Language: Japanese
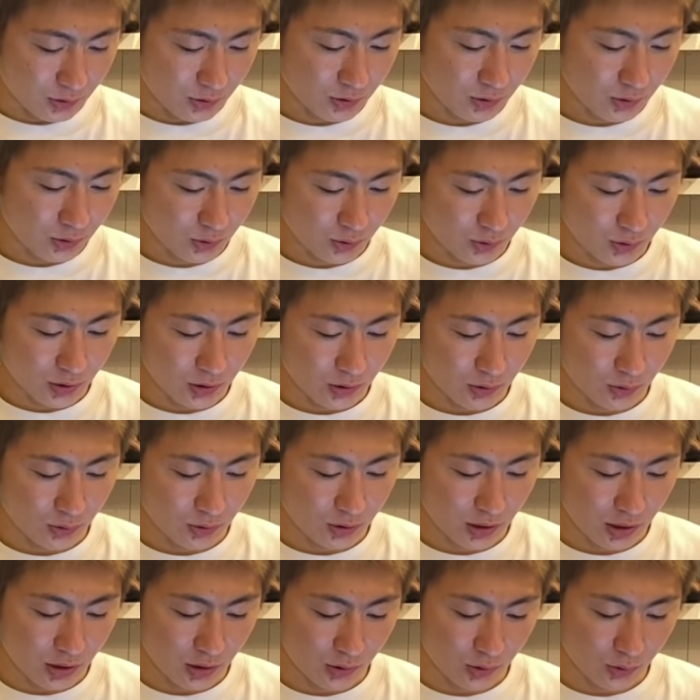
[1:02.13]
ソウルはソウル
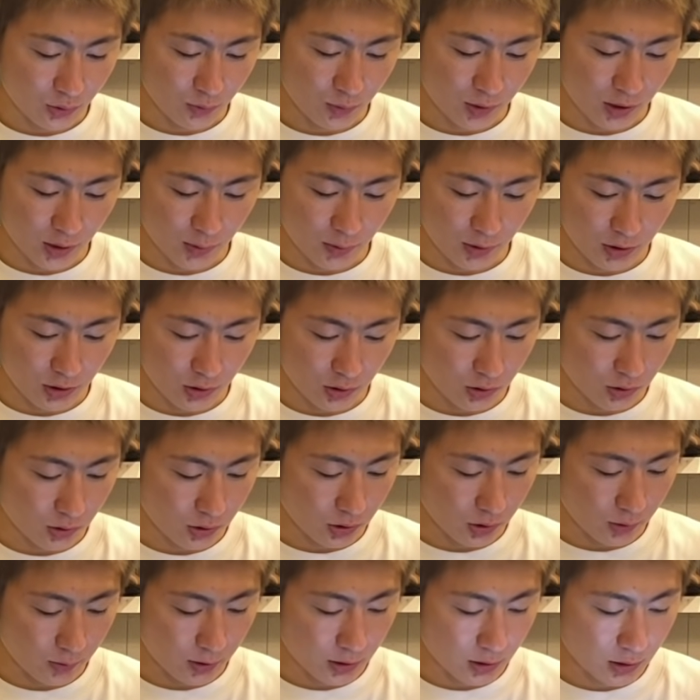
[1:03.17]
専用の馬毛ブラシを使用してお
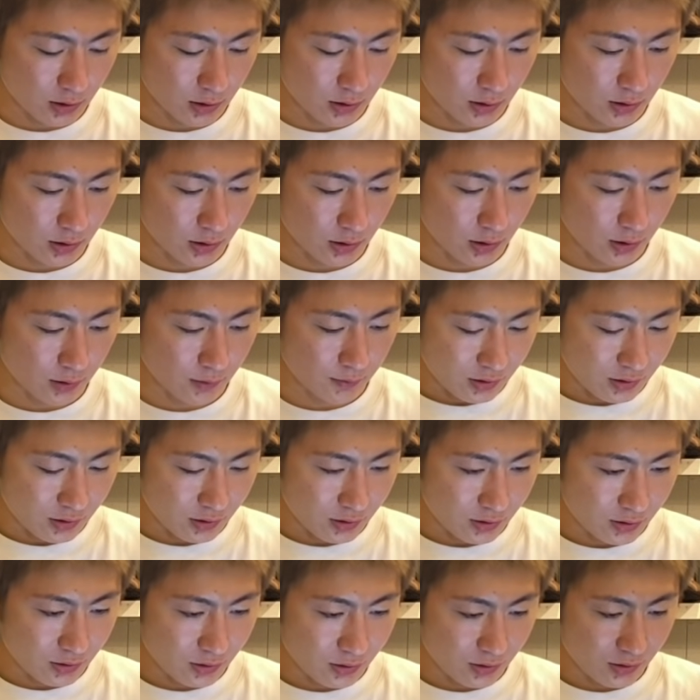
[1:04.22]
ります知
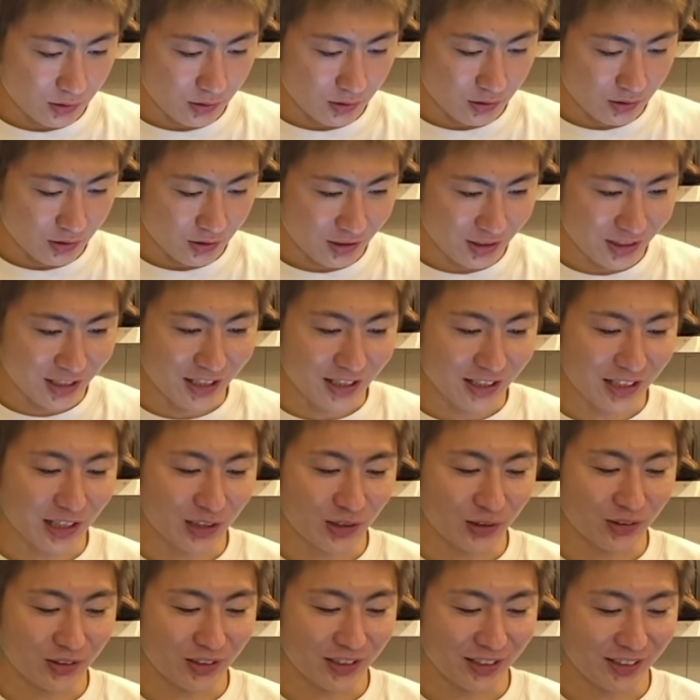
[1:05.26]
らんけど知らんけど
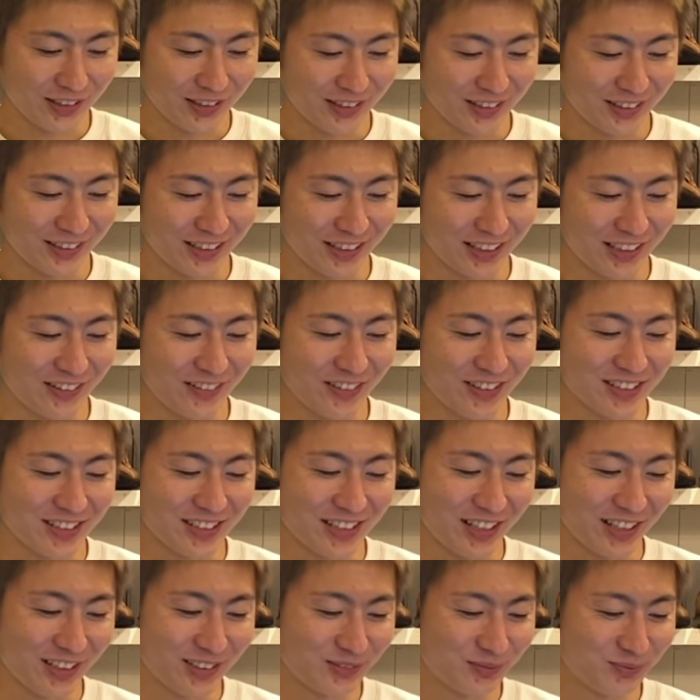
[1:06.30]
やりますね